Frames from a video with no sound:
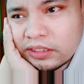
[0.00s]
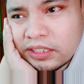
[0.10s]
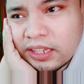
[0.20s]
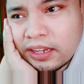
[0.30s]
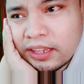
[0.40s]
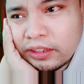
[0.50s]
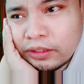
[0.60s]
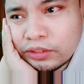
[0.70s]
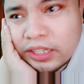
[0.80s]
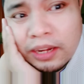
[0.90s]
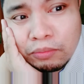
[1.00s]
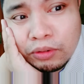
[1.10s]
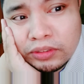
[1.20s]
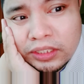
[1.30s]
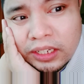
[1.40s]
nasasanay na yung chan
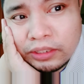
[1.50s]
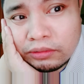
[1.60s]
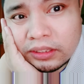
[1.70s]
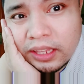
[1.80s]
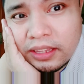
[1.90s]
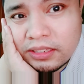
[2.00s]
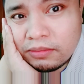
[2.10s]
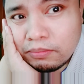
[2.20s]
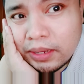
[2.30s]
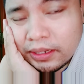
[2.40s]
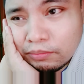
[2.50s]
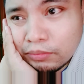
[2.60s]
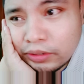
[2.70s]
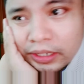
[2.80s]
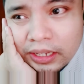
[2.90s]
mo tsaka yung taste bud
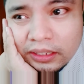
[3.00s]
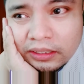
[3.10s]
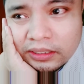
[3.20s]
mo na